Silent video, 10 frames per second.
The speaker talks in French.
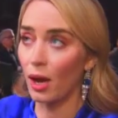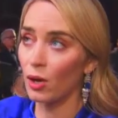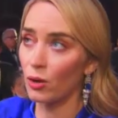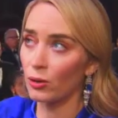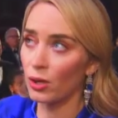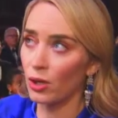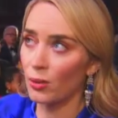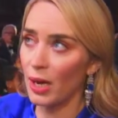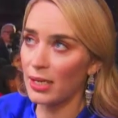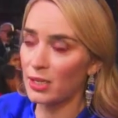Il ne vous aura
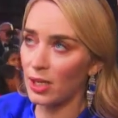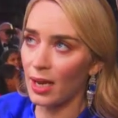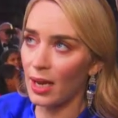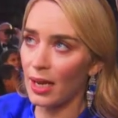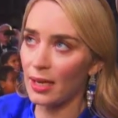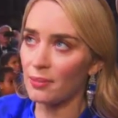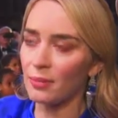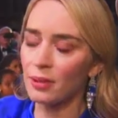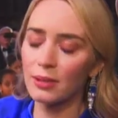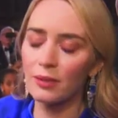pas échappé que c'est la chanson
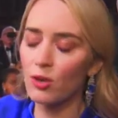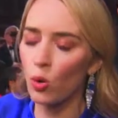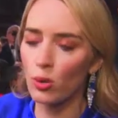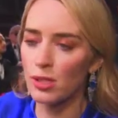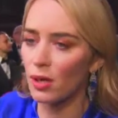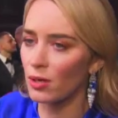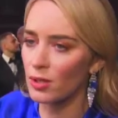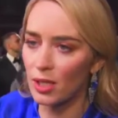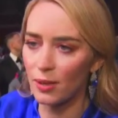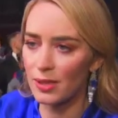la plus chiante de Mary Poppins
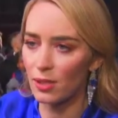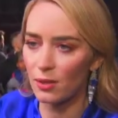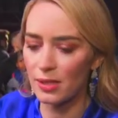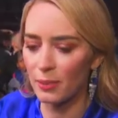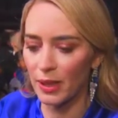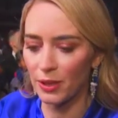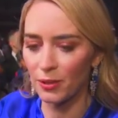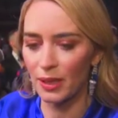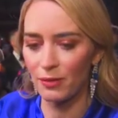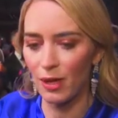qui est nommée ce soir.
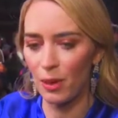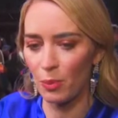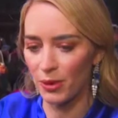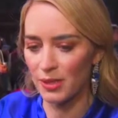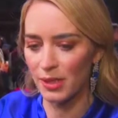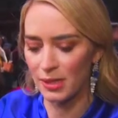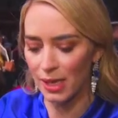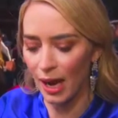Je dis complot.